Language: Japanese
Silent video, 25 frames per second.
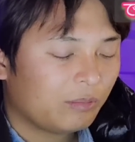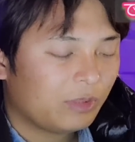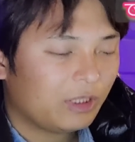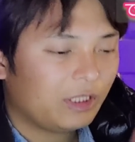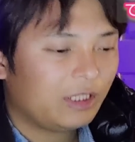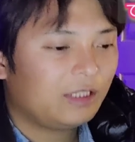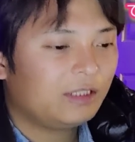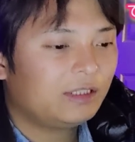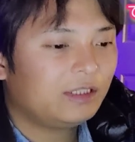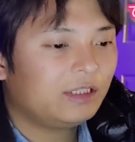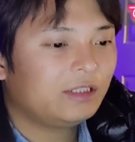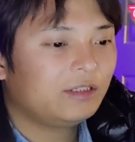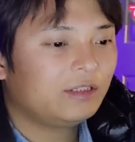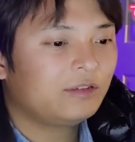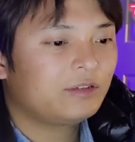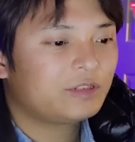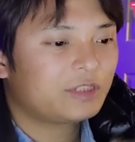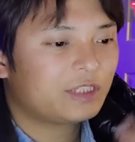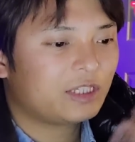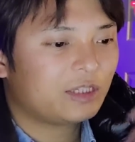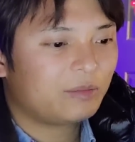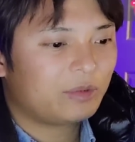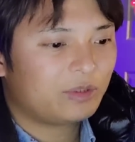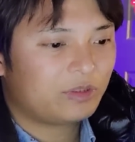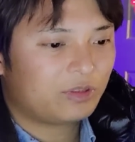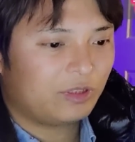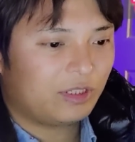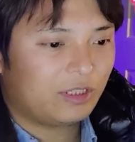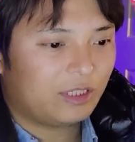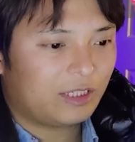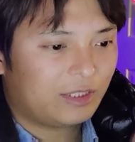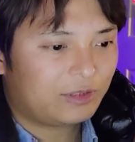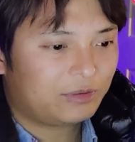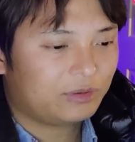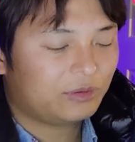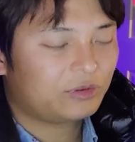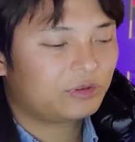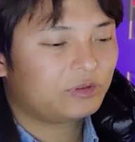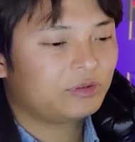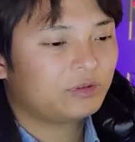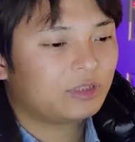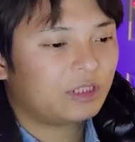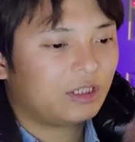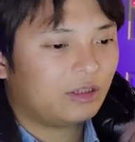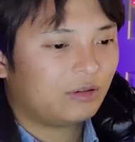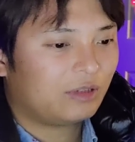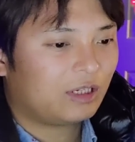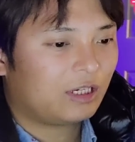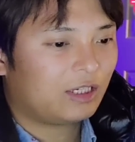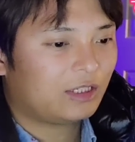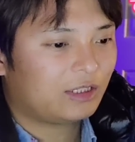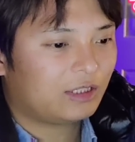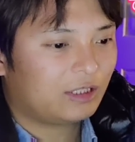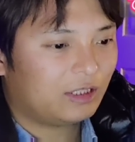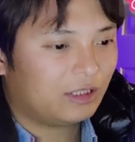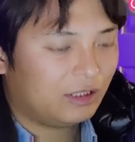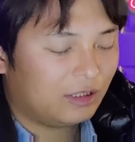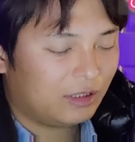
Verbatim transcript: まあ、レンディングサービスね、仮想通貨をか、